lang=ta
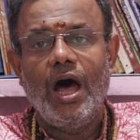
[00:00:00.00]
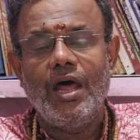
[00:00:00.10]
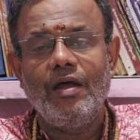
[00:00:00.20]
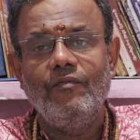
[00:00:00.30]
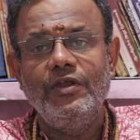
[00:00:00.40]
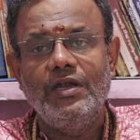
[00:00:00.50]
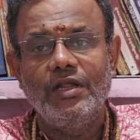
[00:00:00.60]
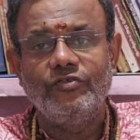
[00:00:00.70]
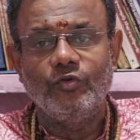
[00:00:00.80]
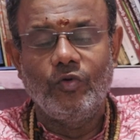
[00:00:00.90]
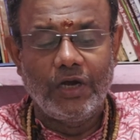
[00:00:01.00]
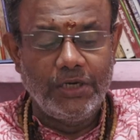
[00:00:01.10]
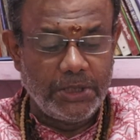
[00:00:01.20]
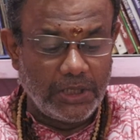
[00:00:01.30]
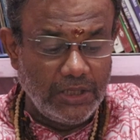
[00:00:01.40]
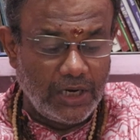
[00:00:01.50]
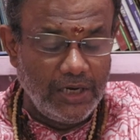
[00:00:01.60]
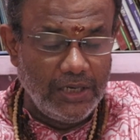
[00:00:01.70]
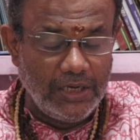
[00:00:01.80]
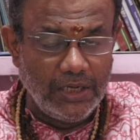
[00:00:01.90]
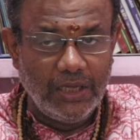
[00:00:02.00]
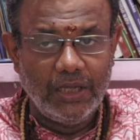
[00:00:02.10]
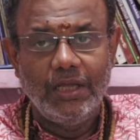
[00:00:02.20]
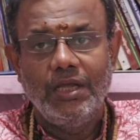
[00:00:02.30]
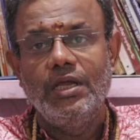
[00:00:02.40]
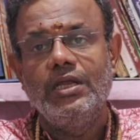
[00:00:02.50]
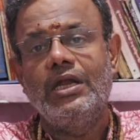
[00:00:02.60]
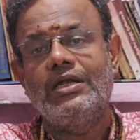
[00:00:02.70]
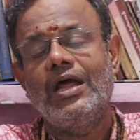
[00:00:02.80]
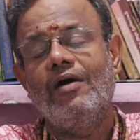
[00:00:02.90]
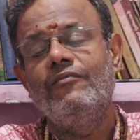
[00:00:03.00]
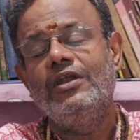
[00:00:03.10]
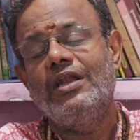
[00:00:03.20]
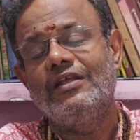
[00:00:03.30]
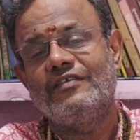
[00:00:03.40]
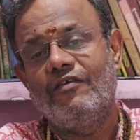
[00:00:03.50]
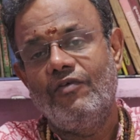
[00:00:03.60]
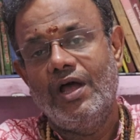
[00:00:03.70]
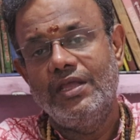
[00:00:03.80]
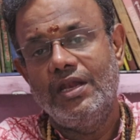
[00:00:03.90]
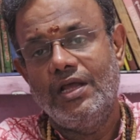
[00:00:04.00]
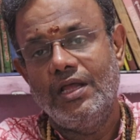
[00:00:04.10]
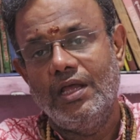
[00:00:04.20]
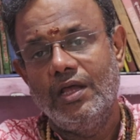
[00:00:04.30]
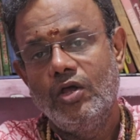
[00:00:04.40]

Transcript: ஆறாம் வீட்டில் சுக்கரன் சந்திரன் இருக்குது எட்டாம் வீட்டில் செவ்வாய் இருக்குது